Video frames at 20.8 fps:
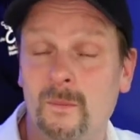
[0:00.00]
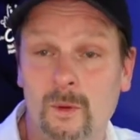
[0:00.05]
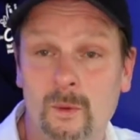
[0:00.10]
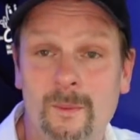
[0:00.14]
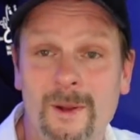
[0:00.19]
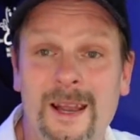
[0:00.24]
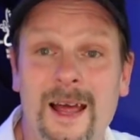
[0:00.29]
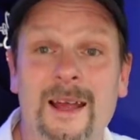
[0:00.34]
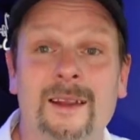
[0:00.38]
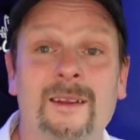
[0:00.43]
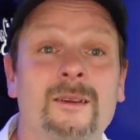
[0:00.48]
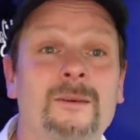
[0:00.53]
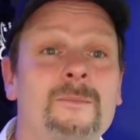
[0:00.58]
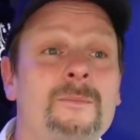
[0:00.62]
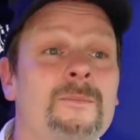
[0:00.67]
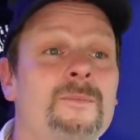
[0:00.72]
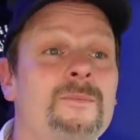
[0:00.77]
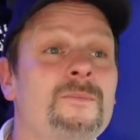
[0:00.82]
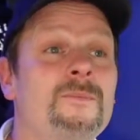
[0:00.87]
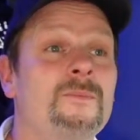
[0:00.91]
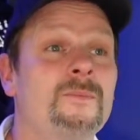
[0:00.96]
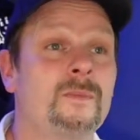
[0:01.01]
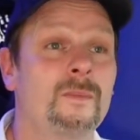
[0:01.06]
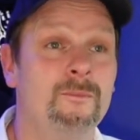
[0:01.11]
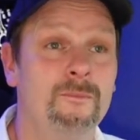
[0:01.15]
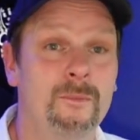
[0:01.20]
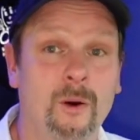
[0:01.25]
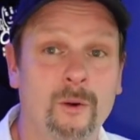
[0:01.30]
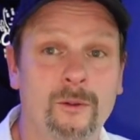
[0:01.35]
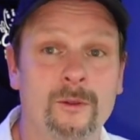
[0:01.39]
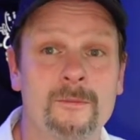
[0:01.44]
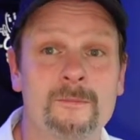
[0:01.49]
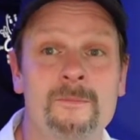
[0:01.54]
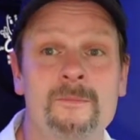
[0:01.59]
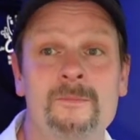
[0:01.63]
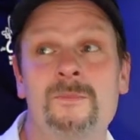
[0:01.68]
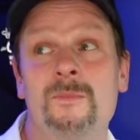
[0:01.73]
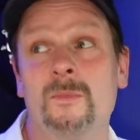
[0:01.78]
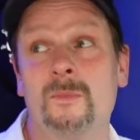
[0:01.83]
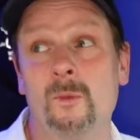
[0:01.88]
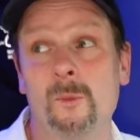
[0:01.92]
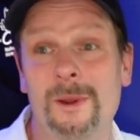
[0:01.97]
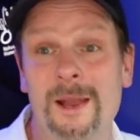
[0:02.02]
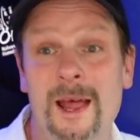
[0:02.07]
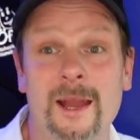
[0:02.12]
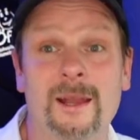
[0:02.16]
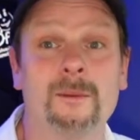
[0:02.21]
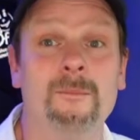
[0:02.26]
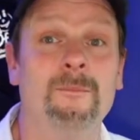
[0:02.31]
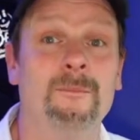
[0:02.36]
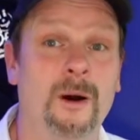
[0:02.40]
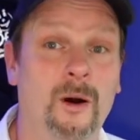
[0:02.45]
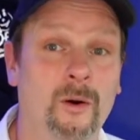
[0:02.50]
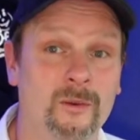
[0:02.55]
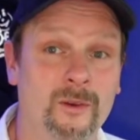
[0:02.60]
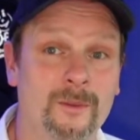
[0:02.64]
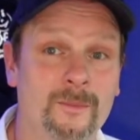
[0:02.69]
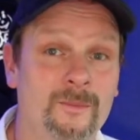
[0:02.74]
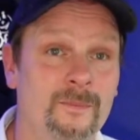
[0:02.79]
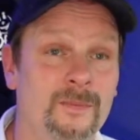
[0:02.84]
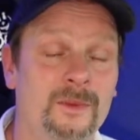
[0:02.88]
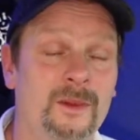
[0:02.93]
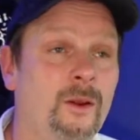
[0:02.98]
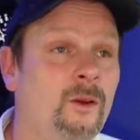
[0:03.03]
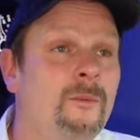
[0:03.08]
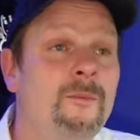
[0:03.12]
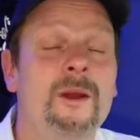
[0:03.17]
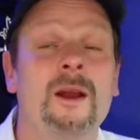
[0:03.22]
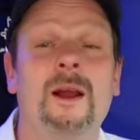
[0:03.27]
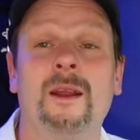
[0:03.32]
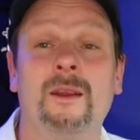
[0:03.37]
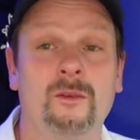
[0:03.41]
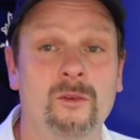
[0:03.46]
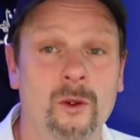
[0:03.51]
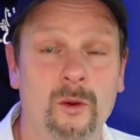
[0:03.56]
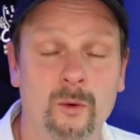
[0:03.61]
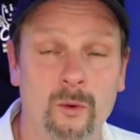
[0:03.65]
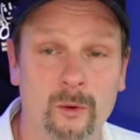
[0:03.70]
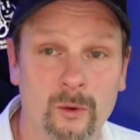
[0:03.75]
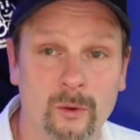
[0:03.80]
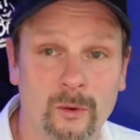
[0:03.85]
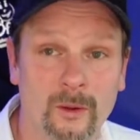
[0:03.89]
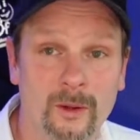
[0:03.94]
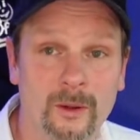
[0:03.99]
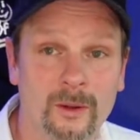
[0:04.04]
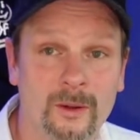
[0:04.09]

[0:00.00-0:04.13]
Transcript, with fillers: tut mir leid, Pause, tut mir leid, Pause. Da kommt ja gar nicht zur Erholung.